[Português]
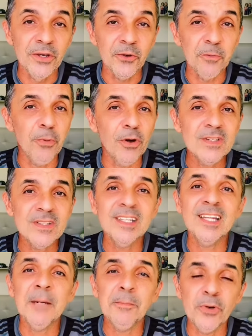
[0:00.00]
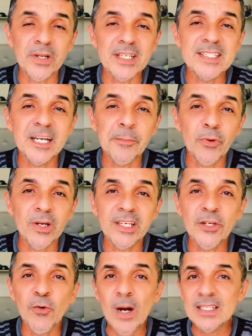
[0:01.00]
Eu posso citar, por exemplo,
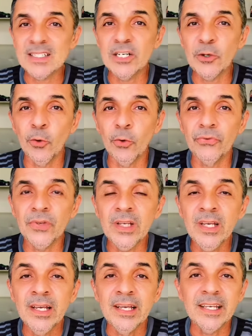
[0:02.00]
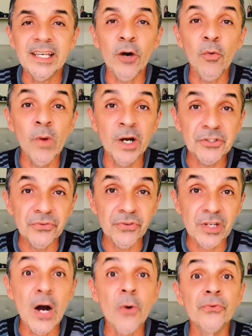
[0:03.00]
aqui o aciclovir, que é um
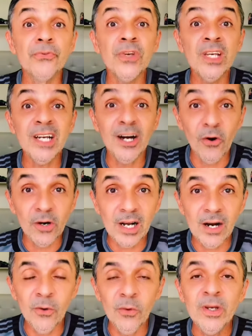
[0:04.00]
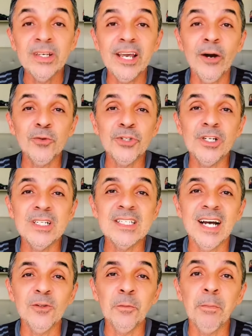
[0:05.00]
antiviral via oral que é
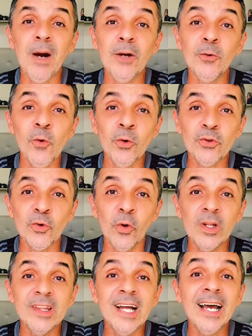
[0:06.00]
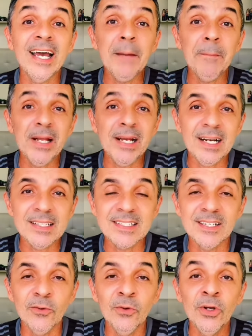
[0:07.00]
utilizado para o controle da
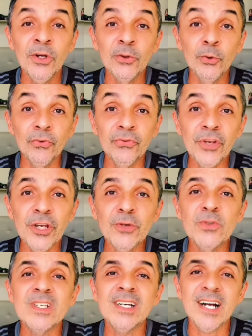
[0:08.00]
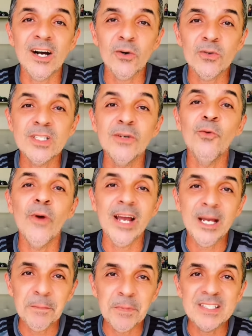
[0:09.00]
replicação do vírus que causa o
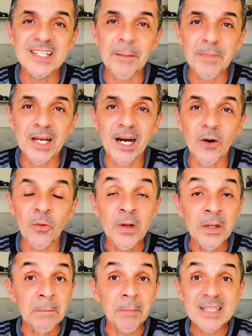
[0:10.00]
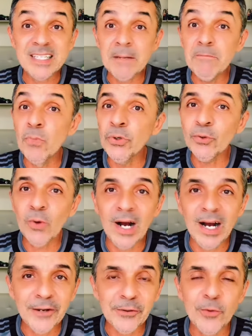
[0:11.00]
herpes labial. Mas é muito
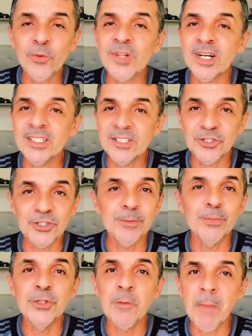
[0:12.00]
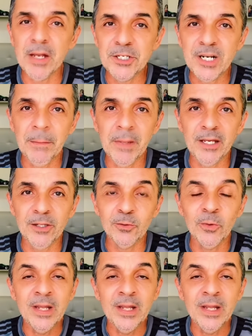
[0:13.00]
raro encontrar esse tipo de medicamento.